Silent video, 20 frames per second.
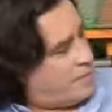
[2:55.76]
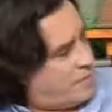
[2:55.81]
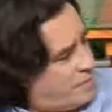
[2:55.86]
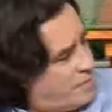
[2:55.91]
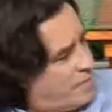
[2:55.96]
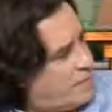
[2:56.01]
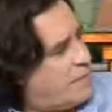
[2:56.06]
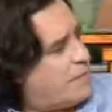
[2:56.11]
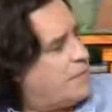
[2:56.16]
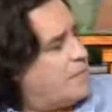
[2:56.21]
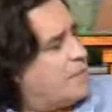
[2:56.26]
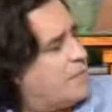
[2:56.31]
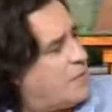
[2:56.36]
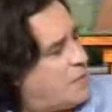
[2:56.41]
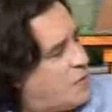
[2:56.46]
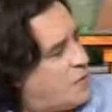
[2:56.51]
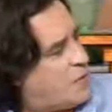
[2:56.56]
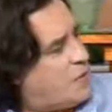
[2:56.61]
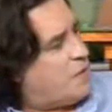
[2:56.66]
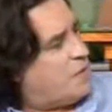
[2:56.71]
un
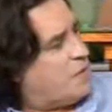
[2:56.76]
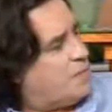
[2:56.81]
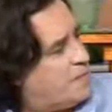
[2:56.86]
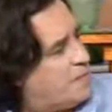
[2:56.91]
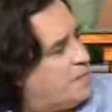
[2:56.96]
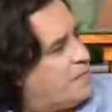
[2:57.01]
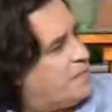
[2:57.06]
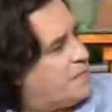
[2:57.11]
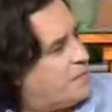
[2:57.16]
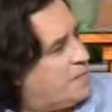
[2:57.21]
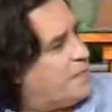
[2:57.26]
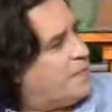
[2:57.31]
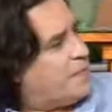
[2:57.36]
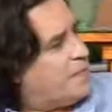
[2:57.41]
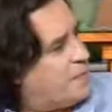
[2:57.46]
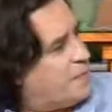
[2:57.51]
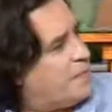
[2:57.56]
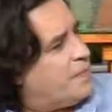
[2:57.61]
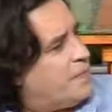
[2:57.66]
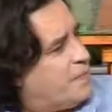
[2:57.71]
nivel eh,
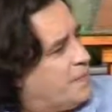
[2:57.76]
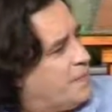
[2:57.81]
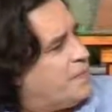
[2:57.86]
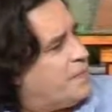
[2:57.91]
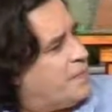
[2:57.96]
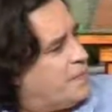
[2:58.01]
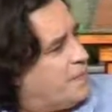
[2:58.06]
de primera